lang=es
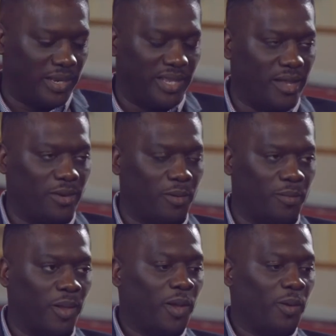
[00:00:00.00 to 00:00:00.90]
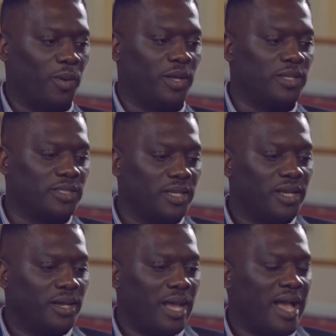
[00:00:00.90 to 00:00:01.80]
esposa cuando llegué a
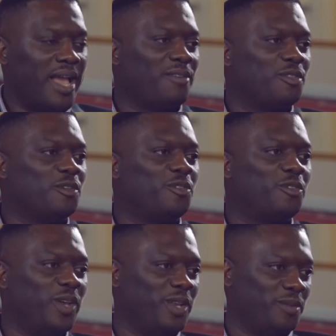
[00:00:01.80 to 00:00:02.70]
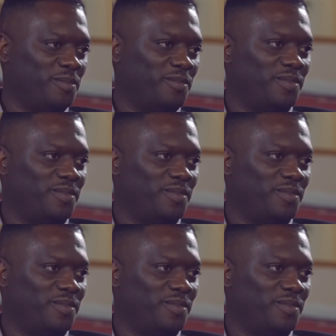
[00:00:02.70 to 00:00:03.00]
casa. Tengo la libertad,